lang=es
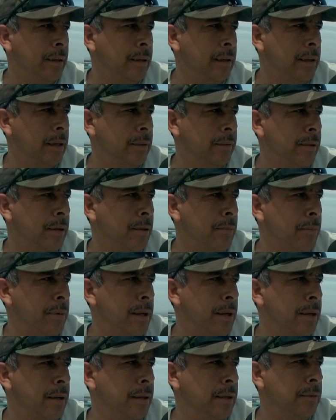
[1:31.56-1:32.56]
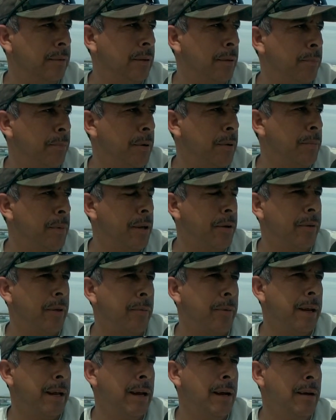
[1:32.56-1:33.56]
La siembra es el
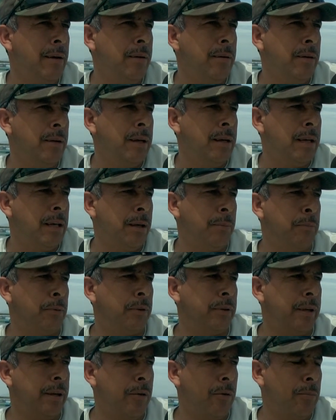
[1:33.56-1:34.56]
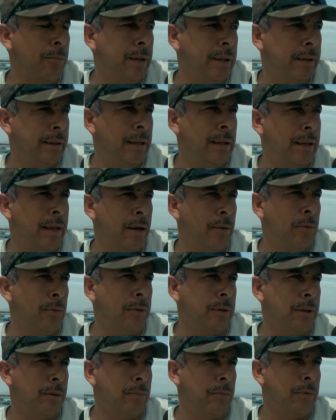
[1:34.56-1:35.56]
primero de abril y posteriormente el
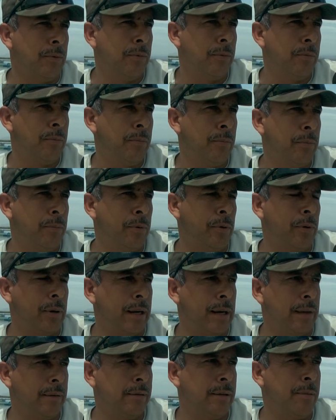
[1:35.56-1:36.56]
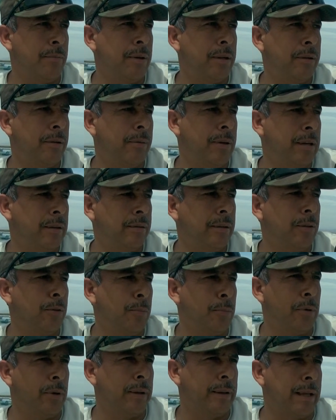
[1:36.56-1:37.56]
día último, porque las siembras se van
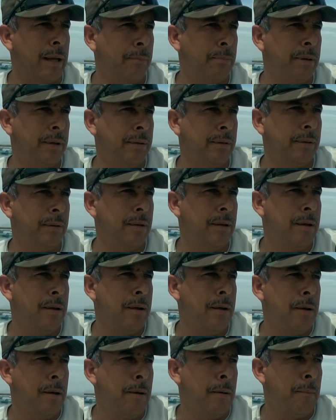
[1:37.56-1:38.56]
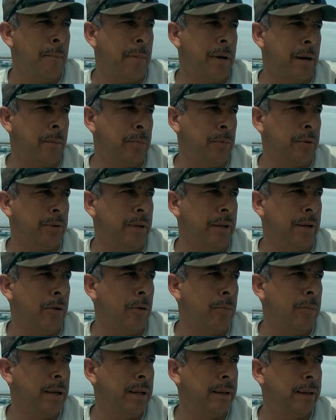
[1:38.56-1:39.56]
haciendo por etapas, para
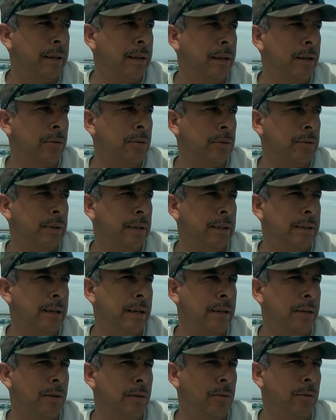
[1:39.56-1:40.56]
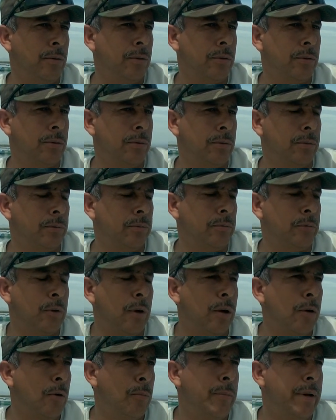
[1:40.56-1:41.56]
posteriormente en cosecha no,
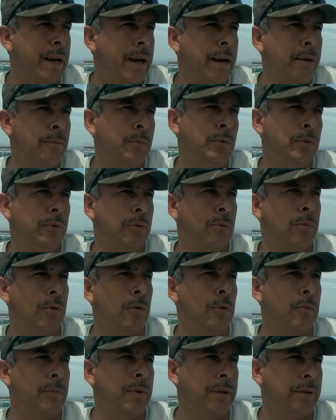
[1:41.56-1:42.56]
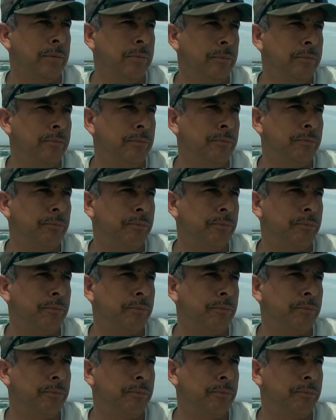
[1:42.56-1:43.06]
no aglomerar mucho el volumen.